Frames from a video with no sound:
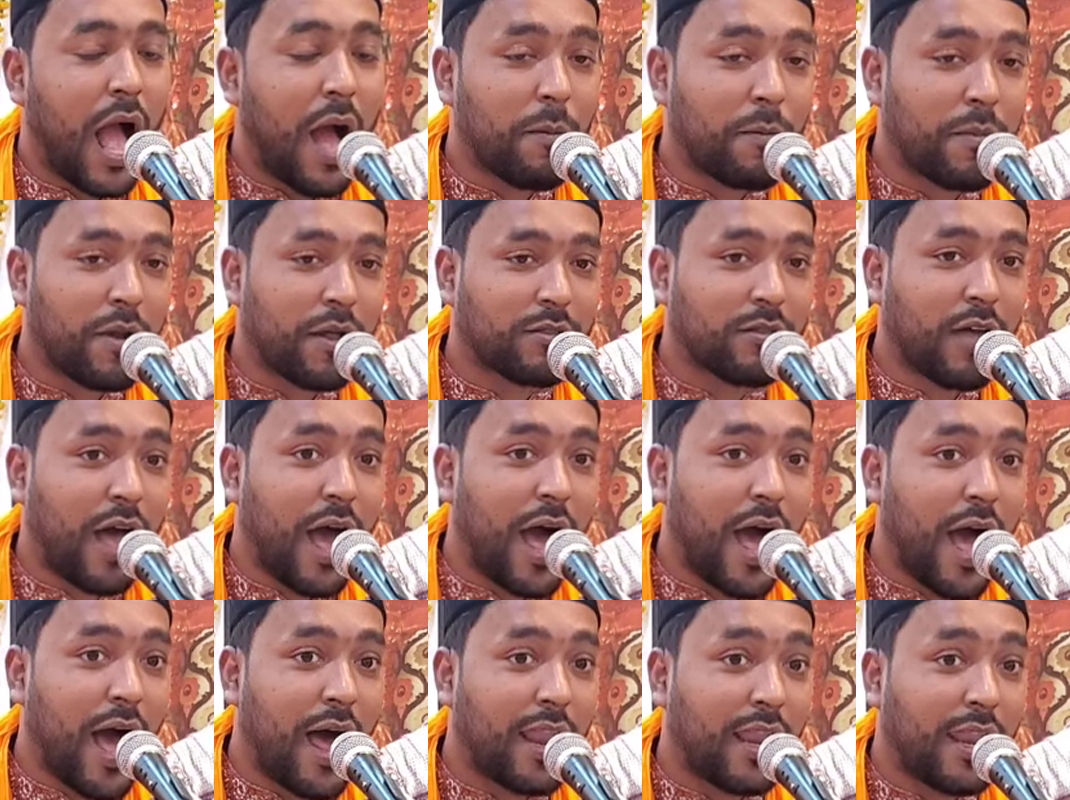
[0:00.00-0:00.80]
আমরা তো
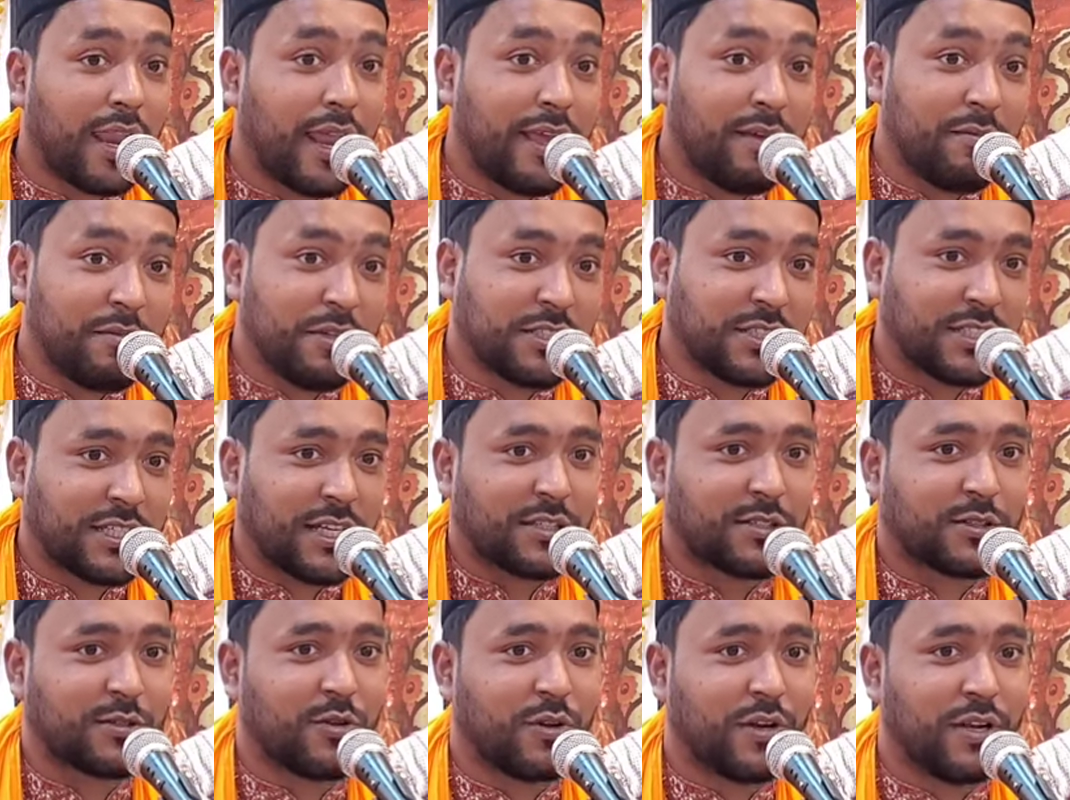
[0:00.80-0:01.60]
আল্লাহ
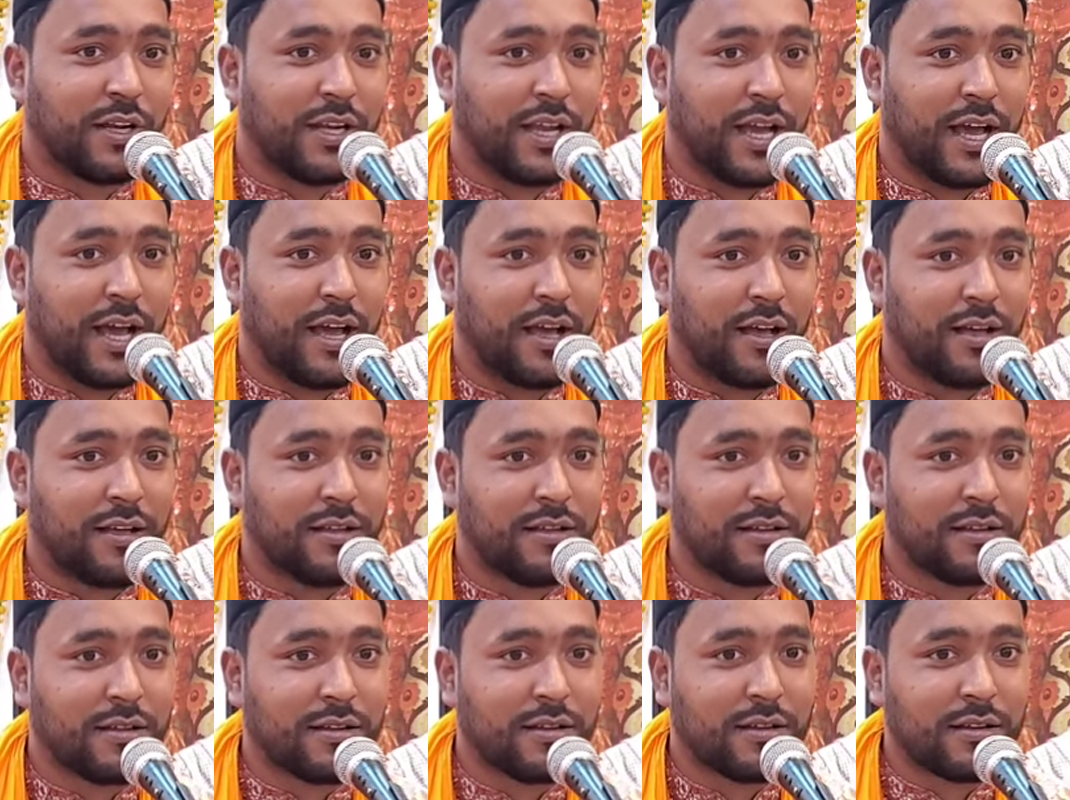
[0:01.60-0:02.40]
বিশ্বাস করি না
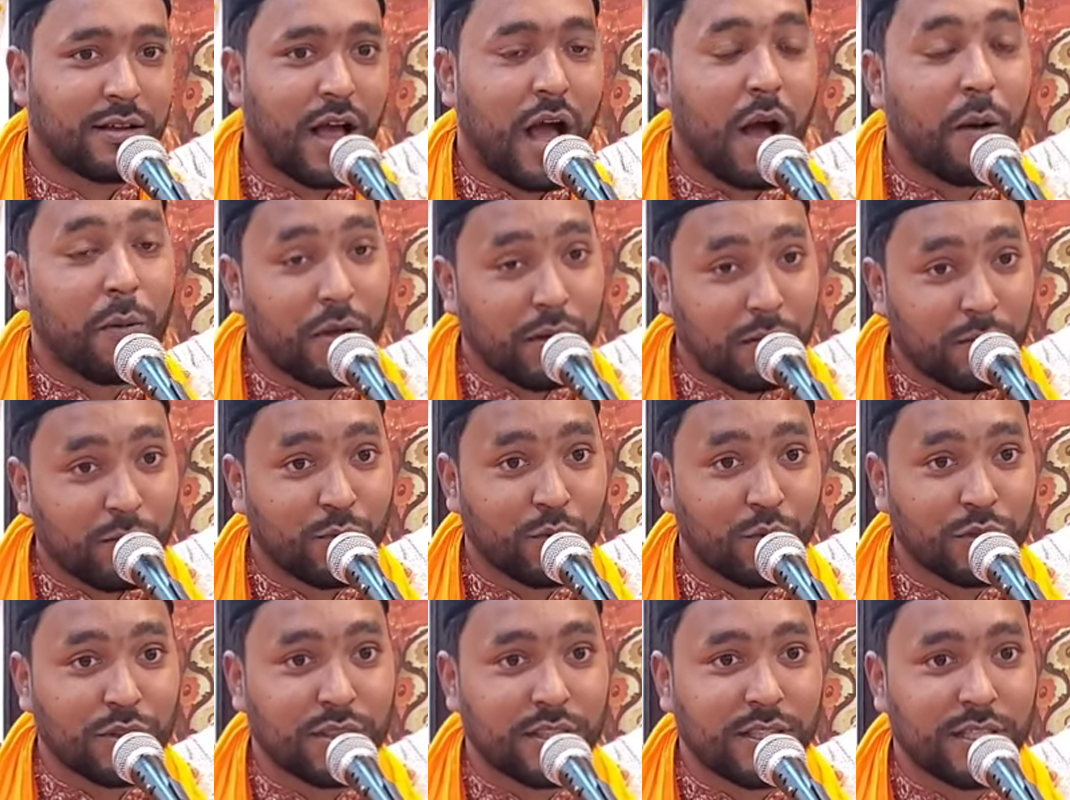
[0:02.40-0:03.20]
আবার
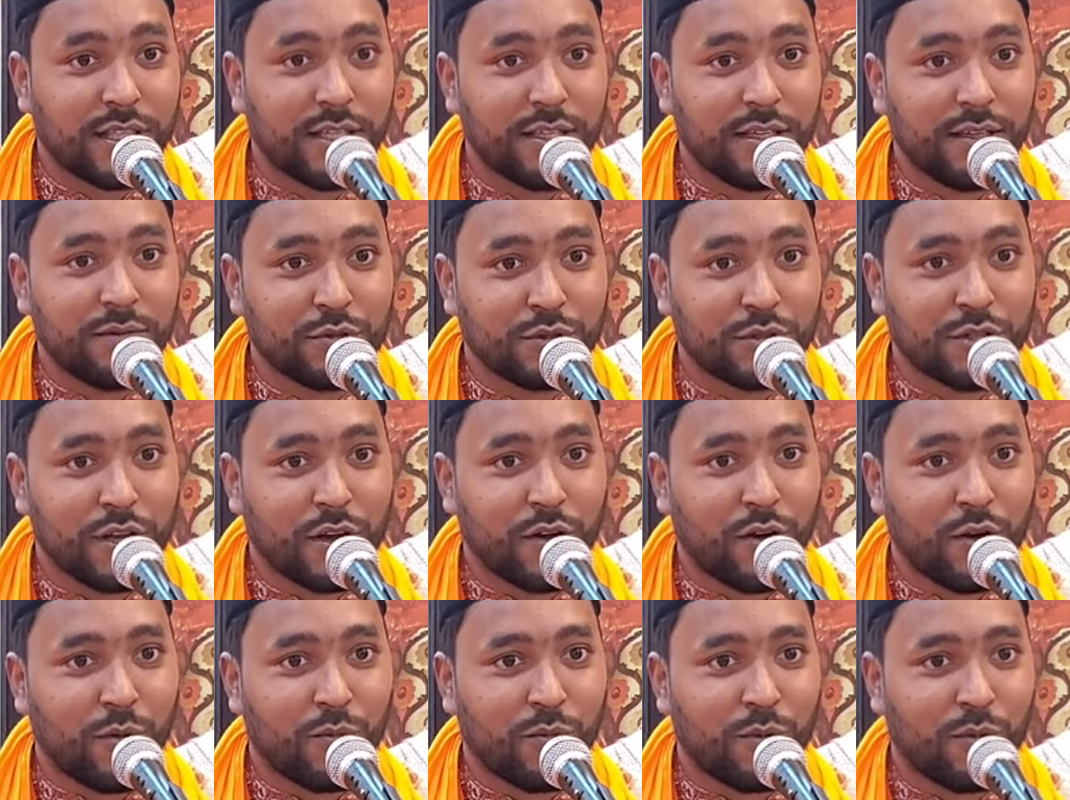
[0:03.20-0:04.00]
মূর্তি
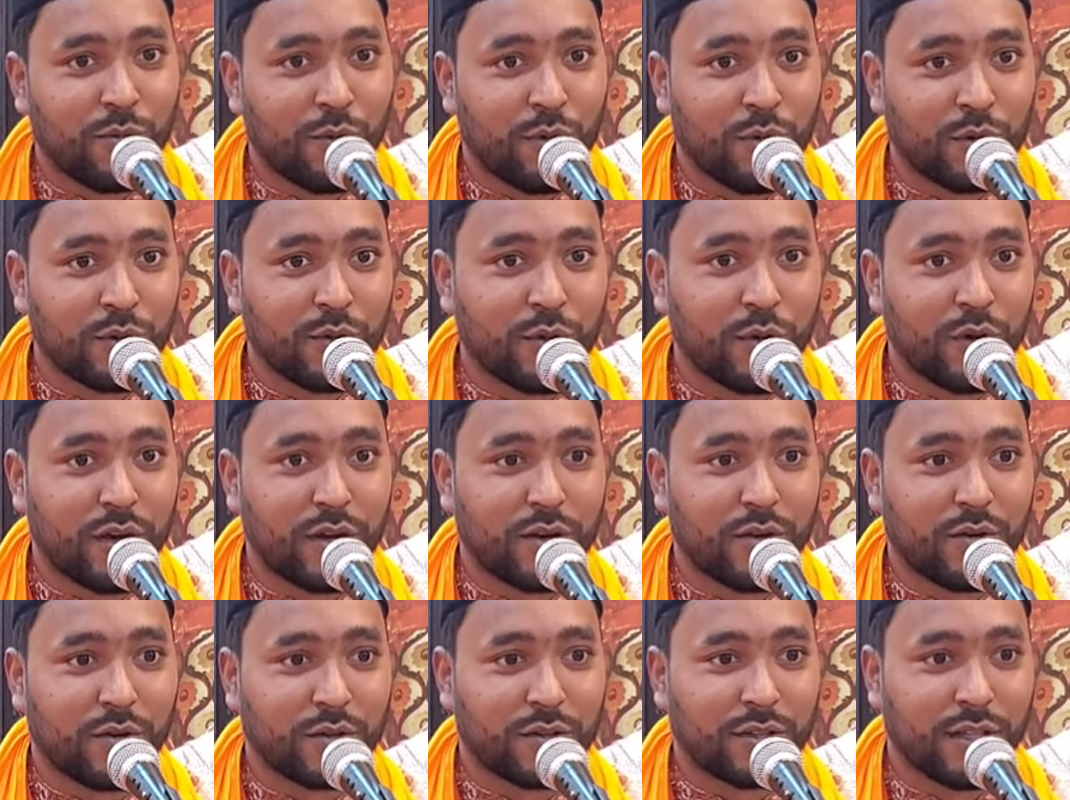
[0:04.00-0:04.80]
পূজা করব বহু
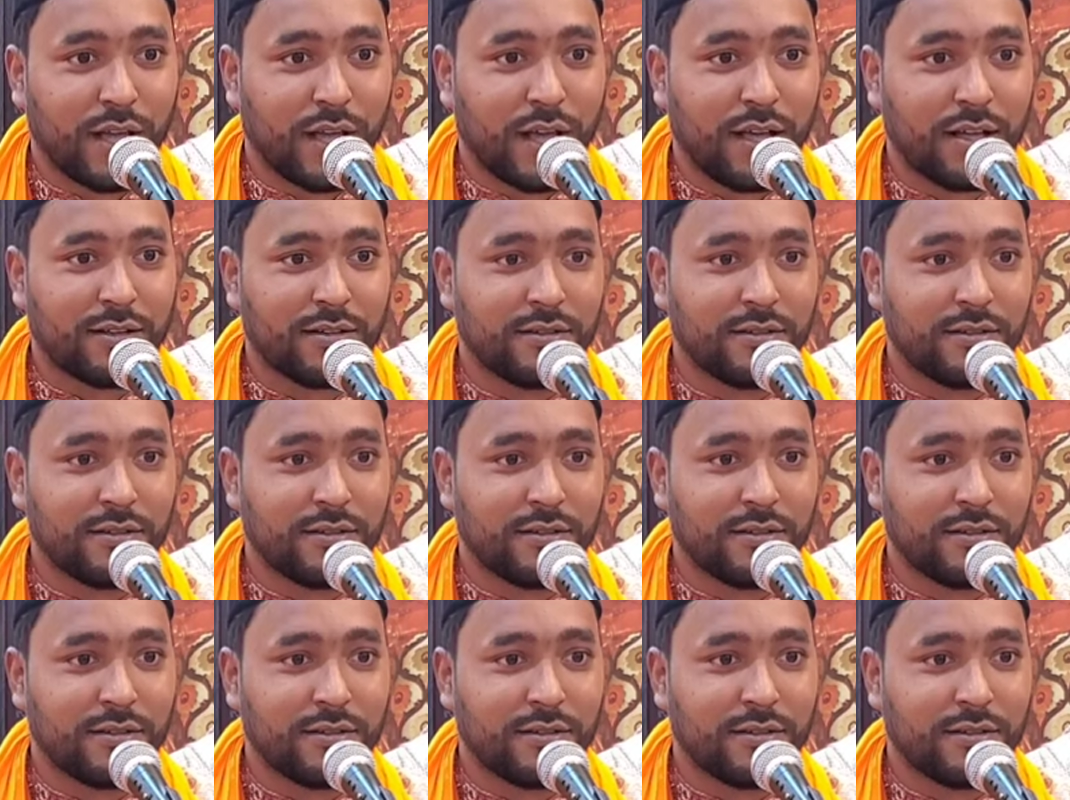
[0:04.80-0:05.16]
দূরের কথা